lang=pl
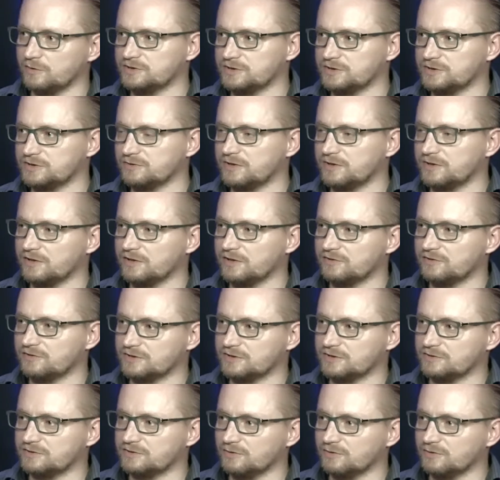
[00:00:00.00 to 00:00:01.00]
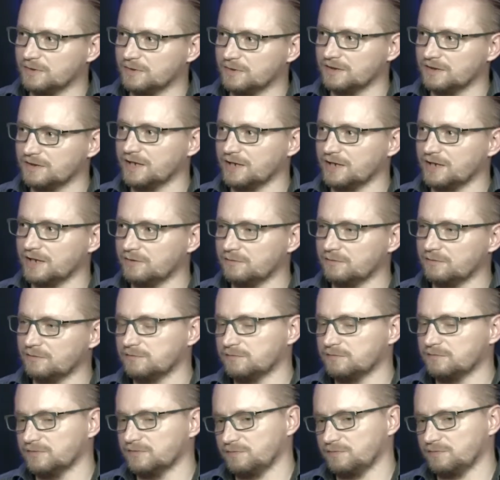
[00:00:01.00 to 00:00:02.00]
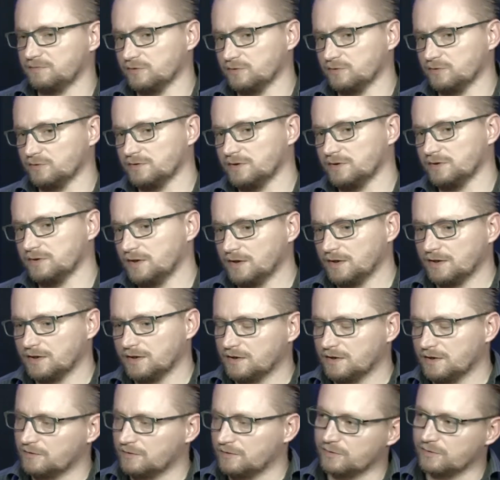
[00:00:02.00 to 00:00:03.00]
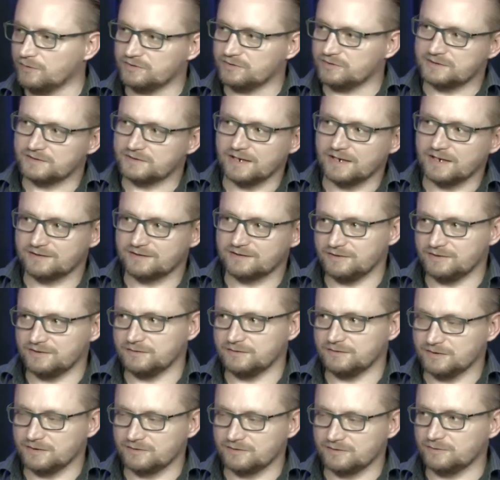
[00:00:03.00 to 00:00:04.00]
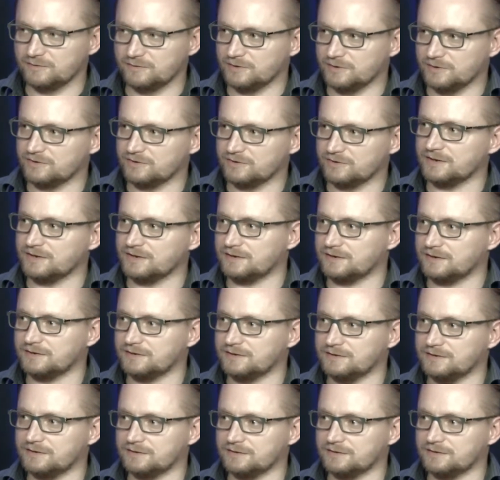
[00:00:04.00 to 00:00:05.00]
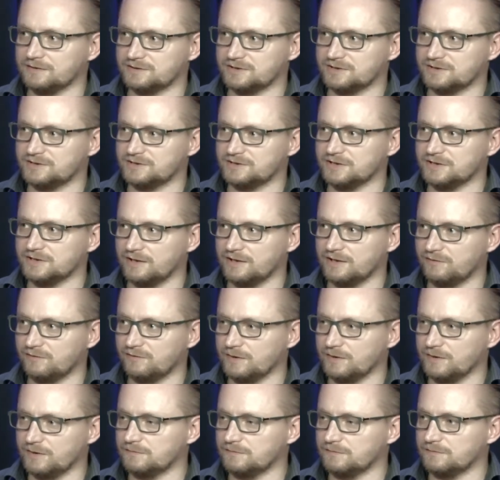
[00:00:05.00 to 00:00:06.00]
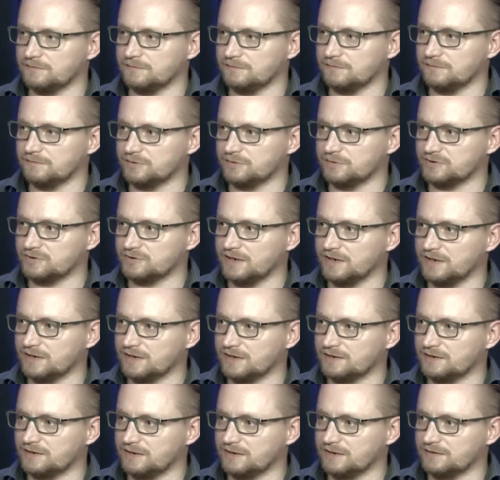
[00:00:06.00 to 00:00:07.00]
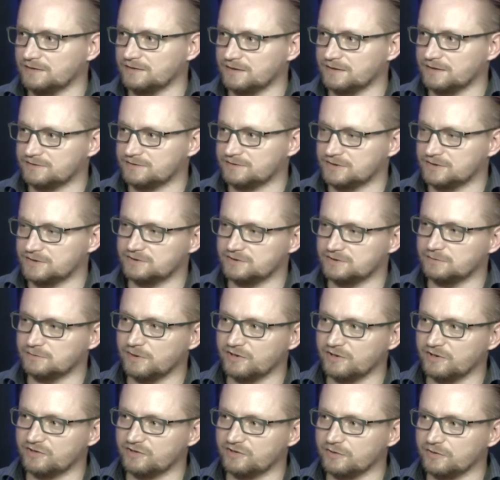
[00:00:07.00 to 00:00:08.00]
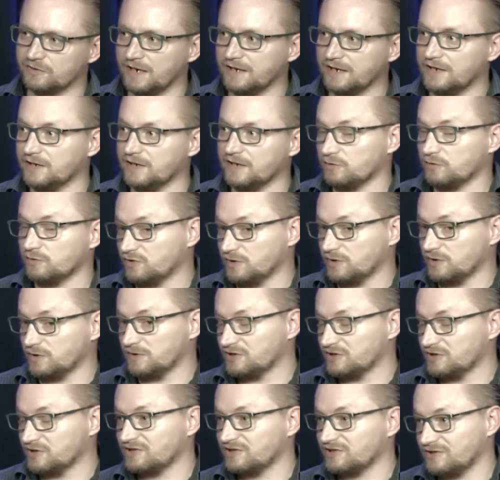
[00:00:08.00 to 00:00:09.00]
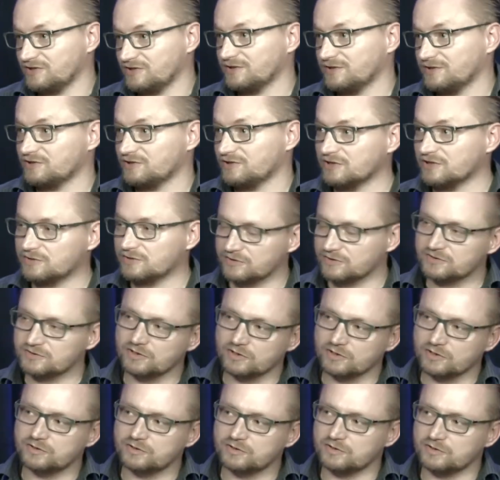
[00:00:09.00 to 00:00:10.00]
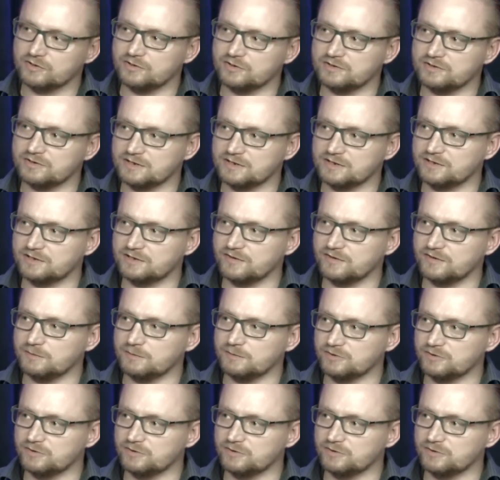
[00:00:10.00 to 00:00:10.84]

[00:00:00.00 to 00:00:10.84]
ludzie szukając czegoś odmiennego z powodu frustracji, nazwijmy to tak, y, chrześcijaństwem, pociąga ich ta, ta część Możliwe. personalna, w związku z tym też jest, też jest stąd y, zainteresowanie